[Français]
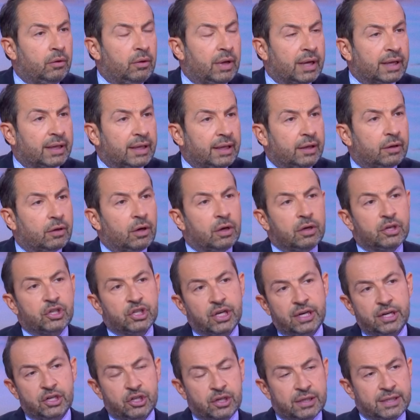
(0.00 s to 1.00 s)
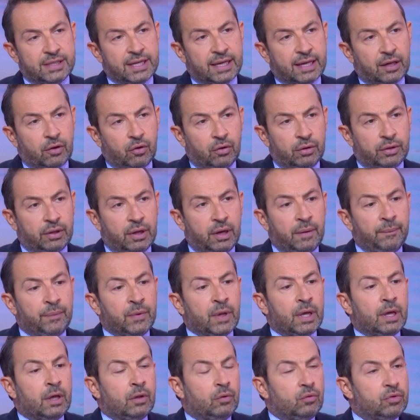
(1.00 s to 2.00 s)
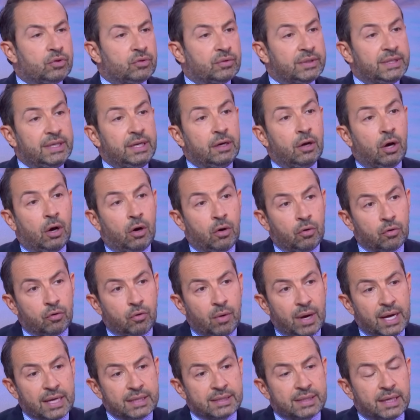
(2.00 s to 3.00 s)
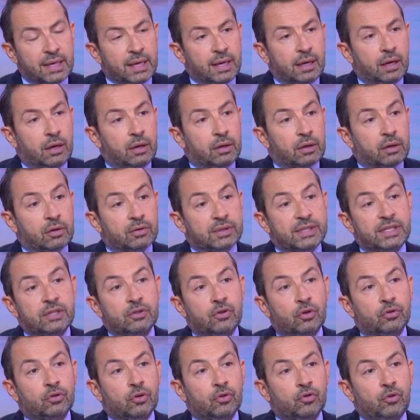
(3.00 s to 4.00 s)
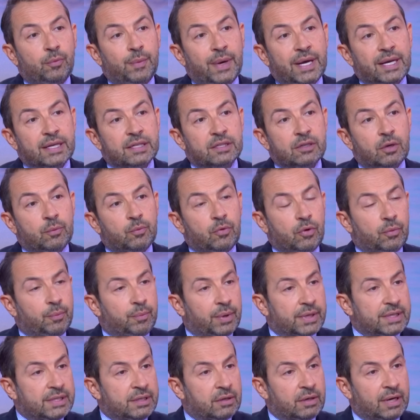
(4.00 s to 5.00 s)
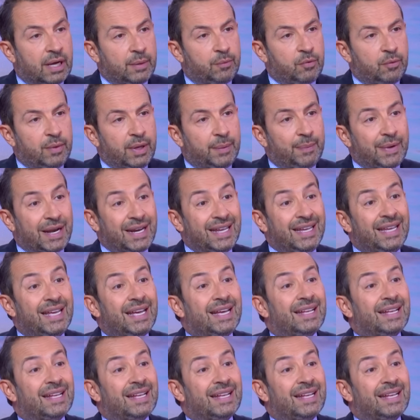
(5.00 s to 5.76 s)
agricoles chez les jeunes agriculteurs, nous ont dit leur angoisse euh, quand ils ont entendu, par exemple, le président de la République parler